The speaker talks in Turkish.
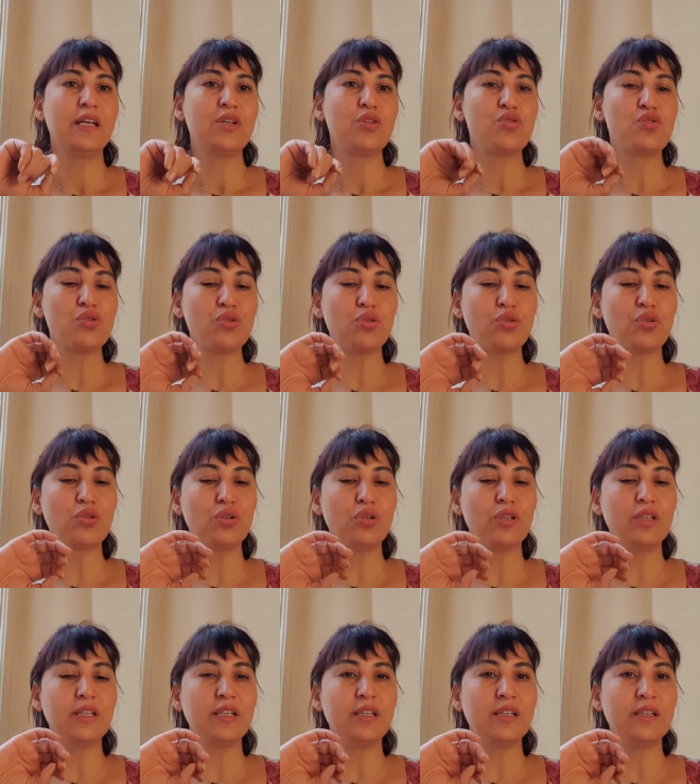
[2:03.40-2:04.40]
Çünkü
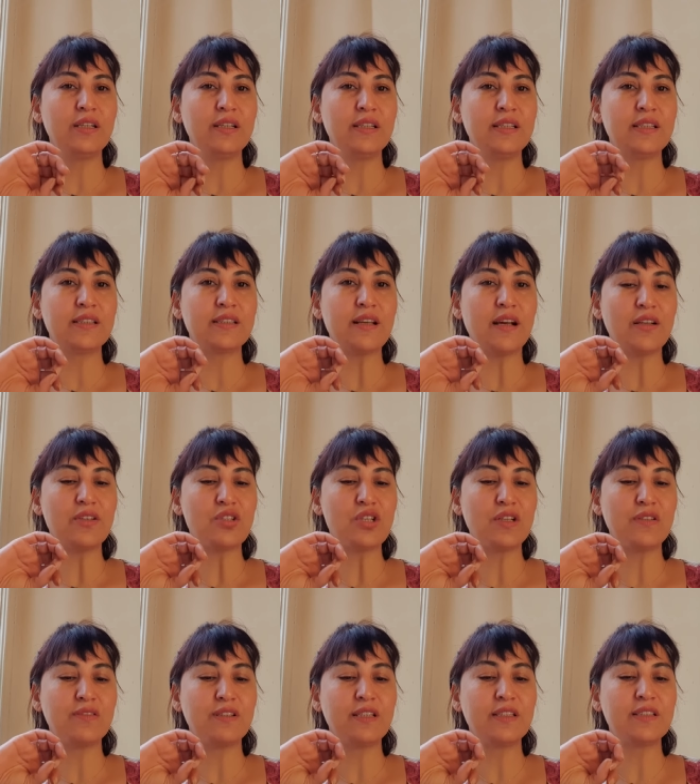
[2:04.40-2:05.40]
e, insan
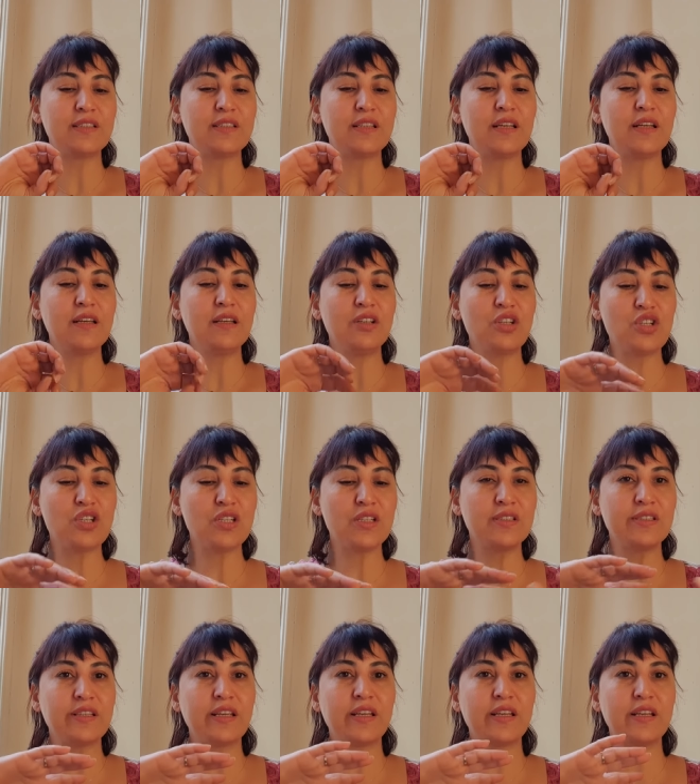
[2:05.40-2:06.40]
çevrenizde
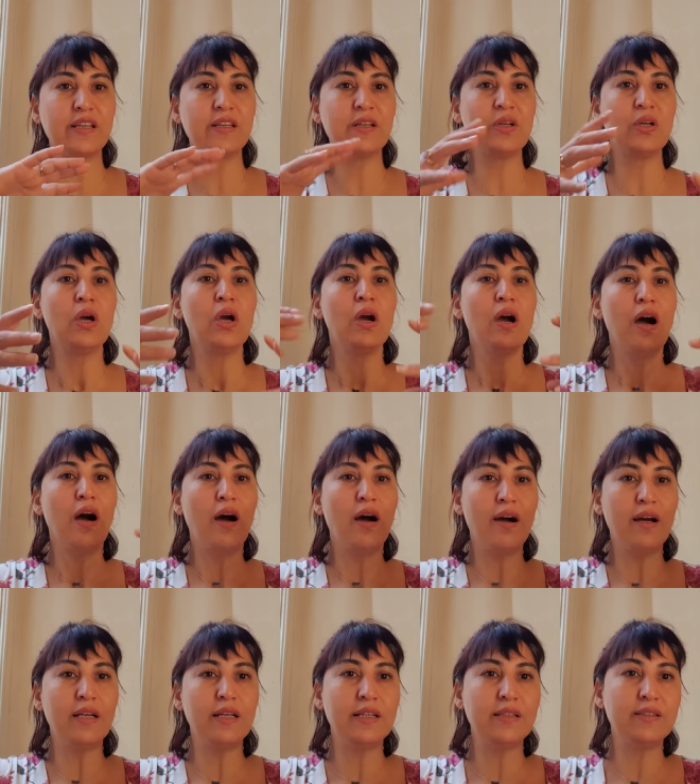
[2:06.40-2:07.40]
işiniz gereği
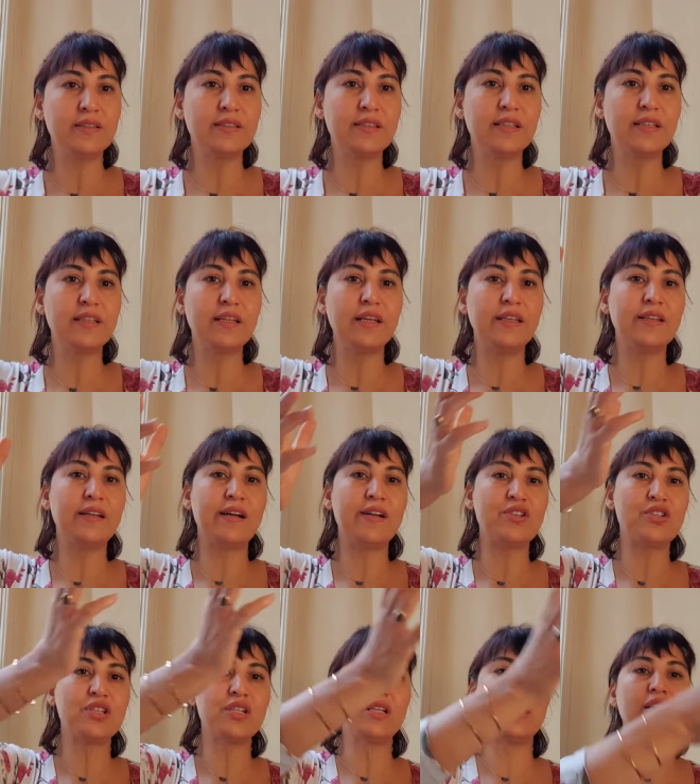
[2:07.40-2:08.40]
ailenizdeki
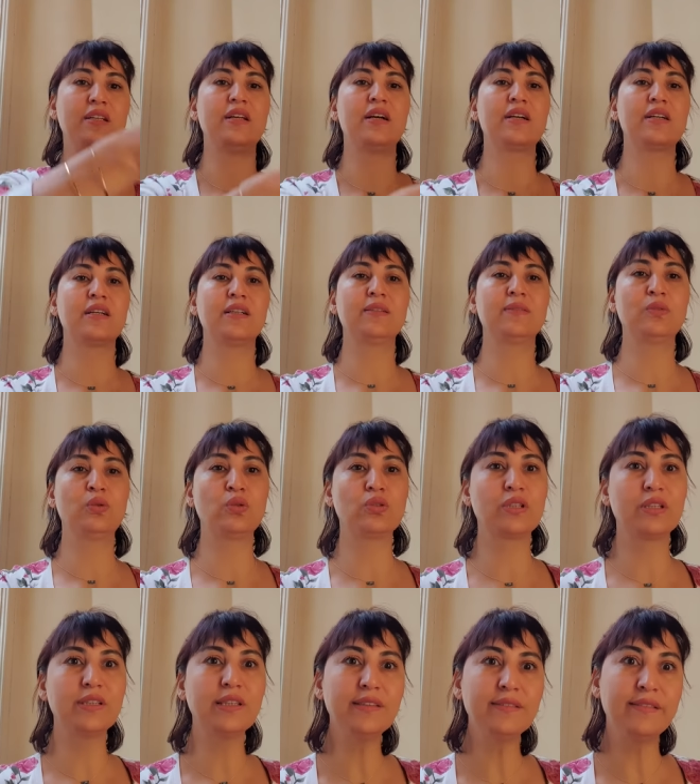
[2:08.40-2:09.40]
enerjiyle alakalı
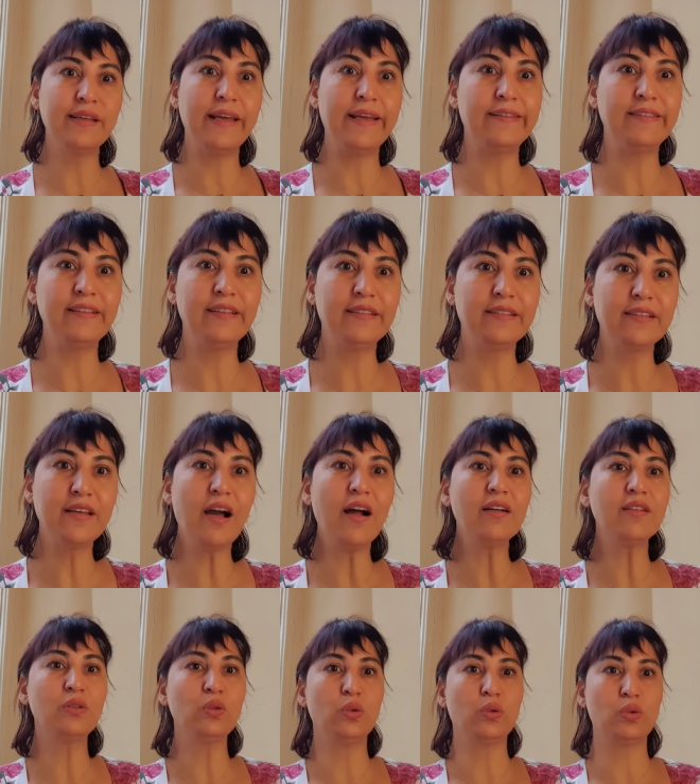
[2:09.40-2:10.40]
noktada
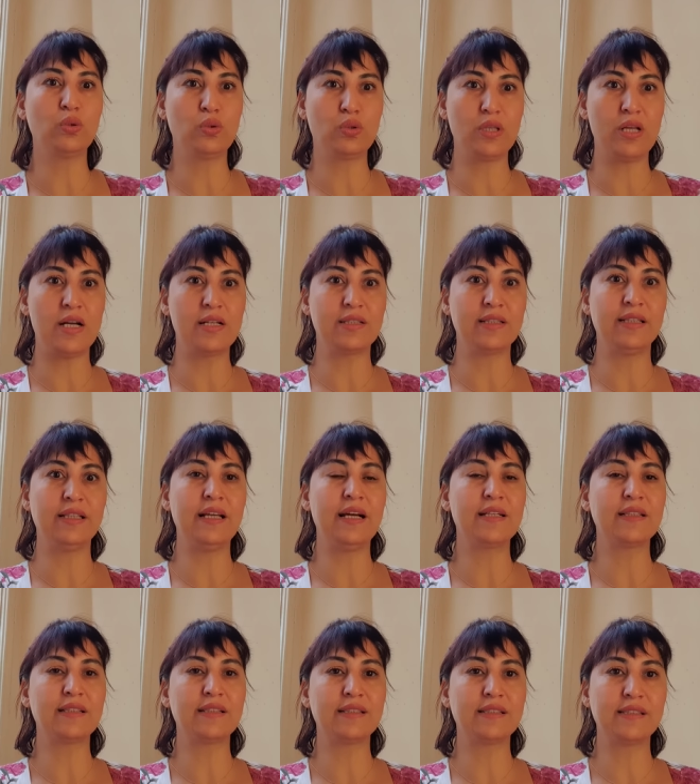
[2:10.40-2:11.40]
tehditkar diyaloglarda
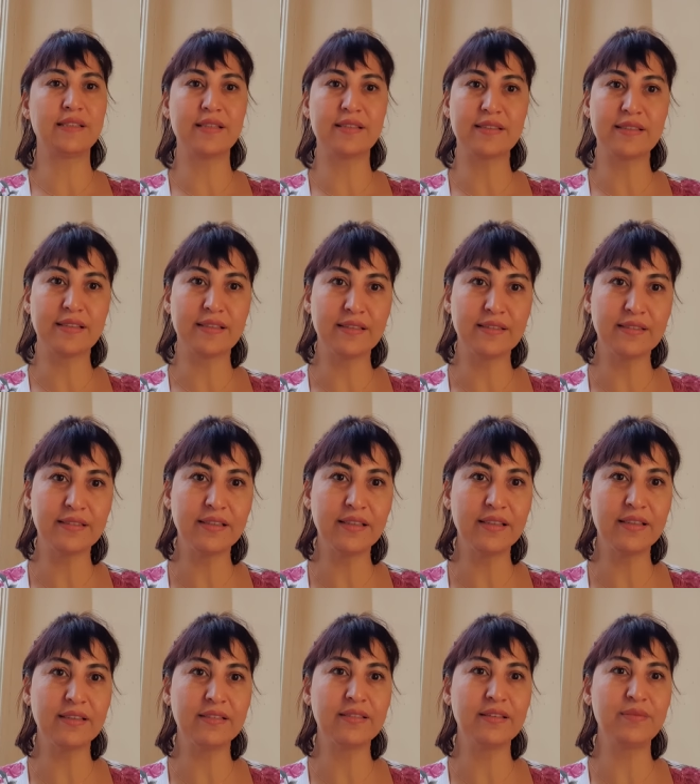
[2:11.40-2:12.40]
ileride size sıkıntı
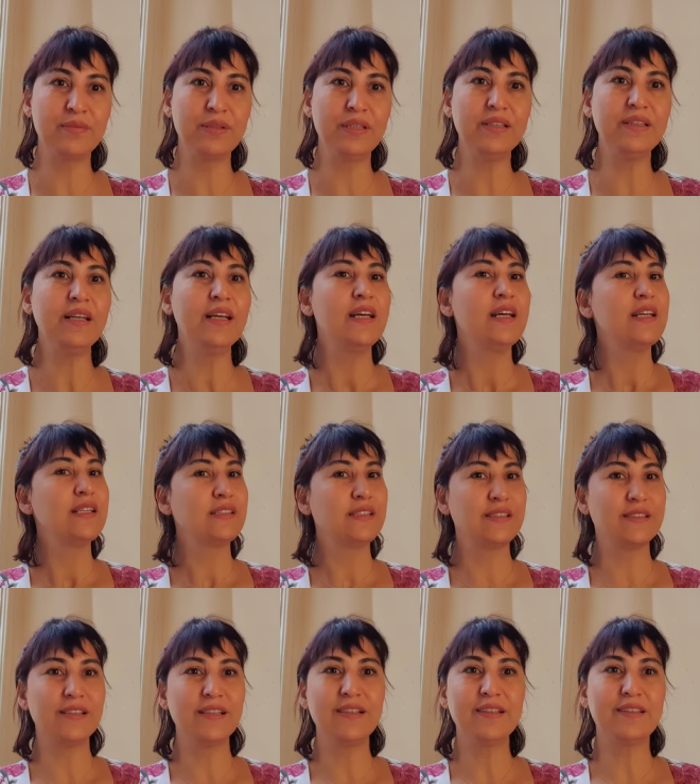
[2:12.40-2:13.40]
yaratabilir.
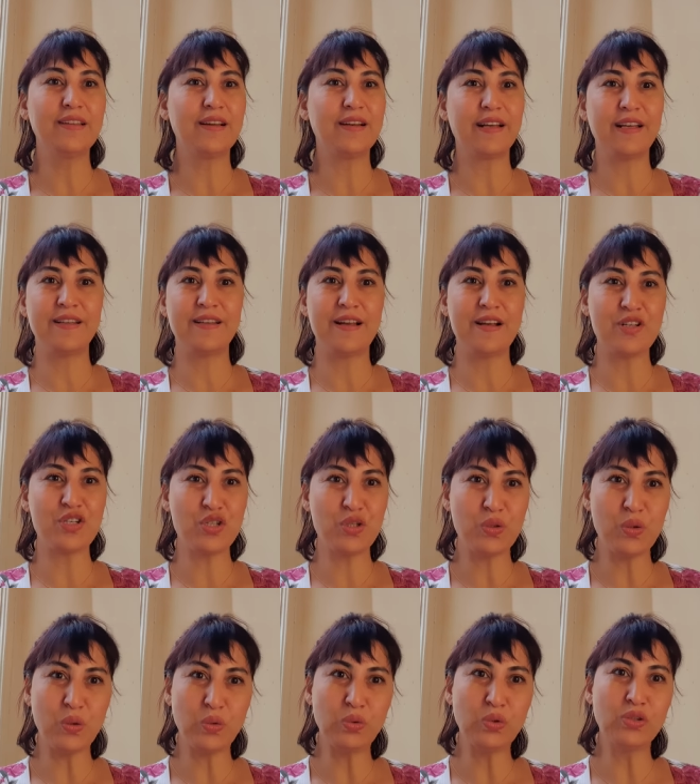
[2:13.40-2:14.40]
Siz ne kadar
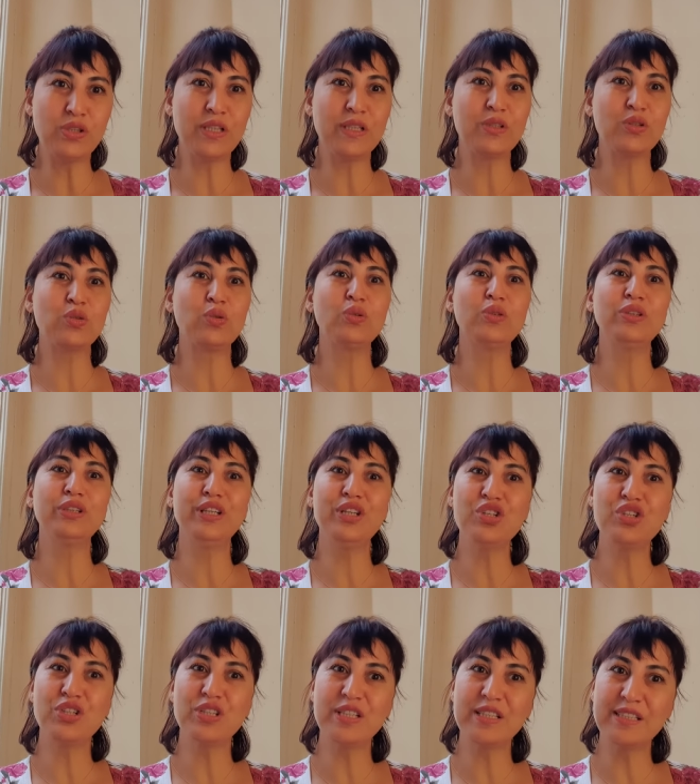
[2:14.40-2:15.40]
enerjik olursanız olun
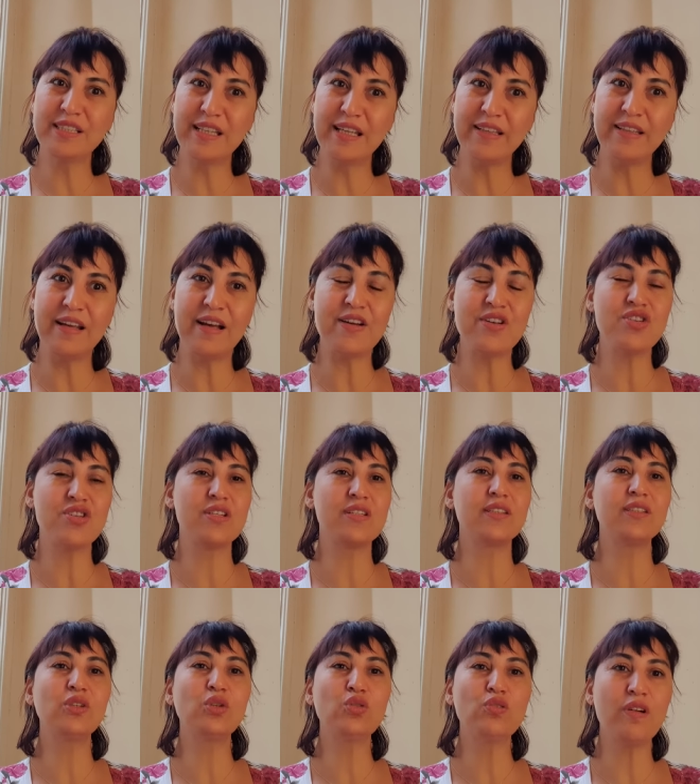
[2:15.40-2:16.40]
içinizde
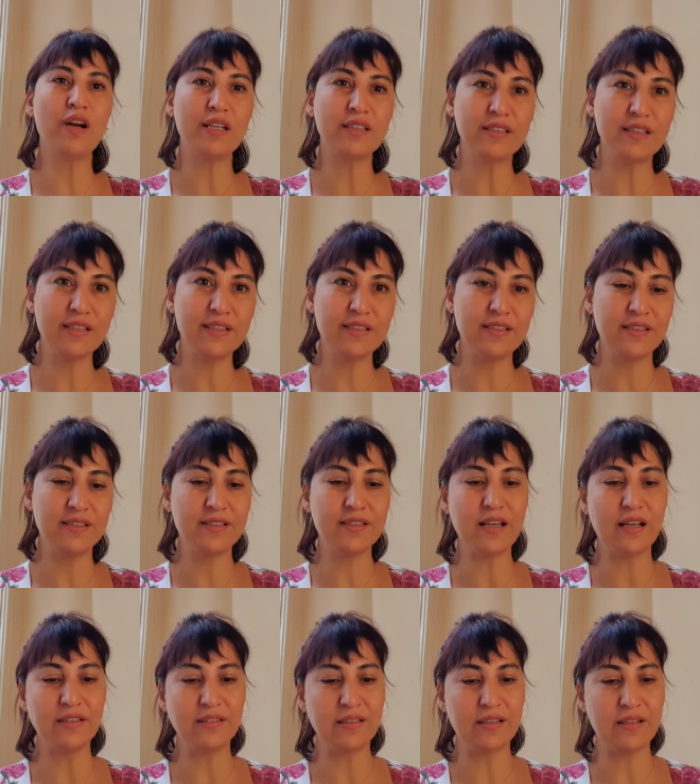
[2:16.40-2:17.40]
enerjinizi güvendiğiniz
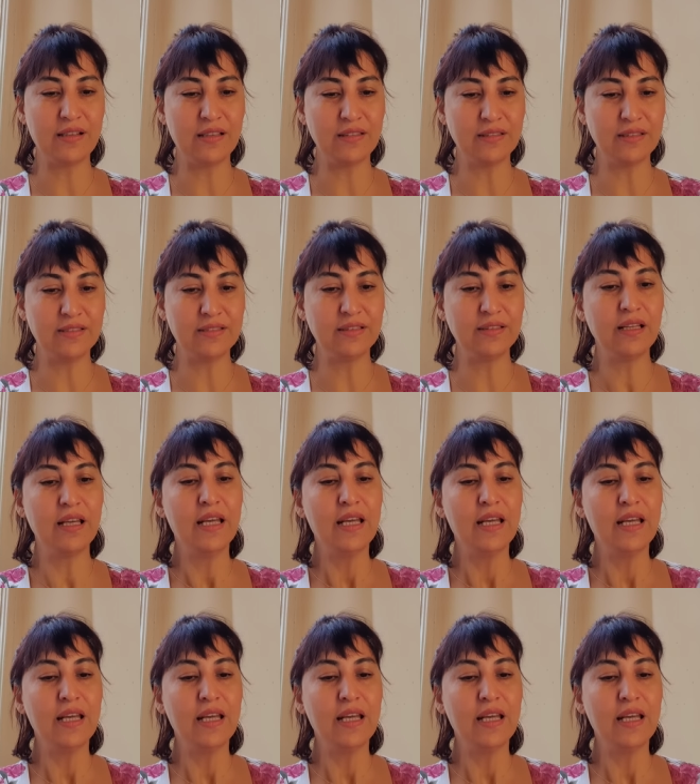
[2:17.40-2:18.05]
insanlara anlatın.